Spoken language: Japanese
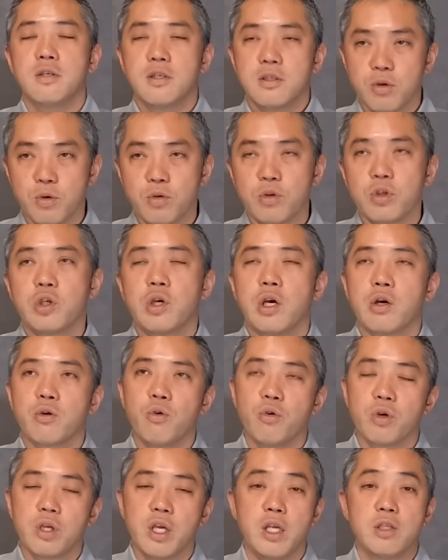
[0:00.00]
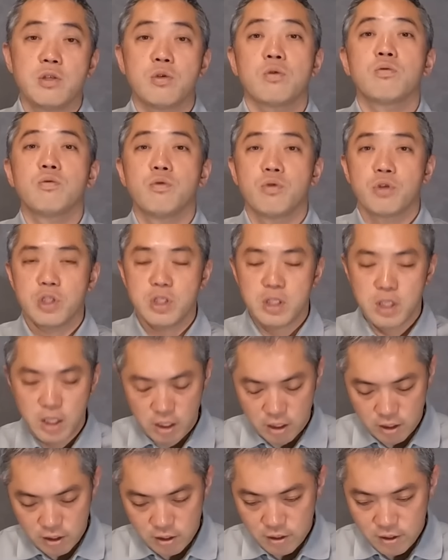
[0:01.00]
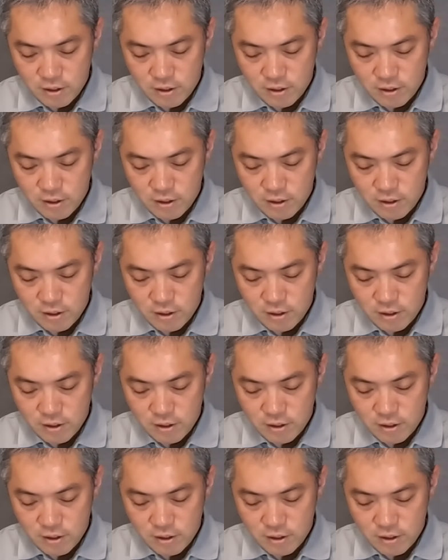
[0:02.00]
その時はこう計測をして、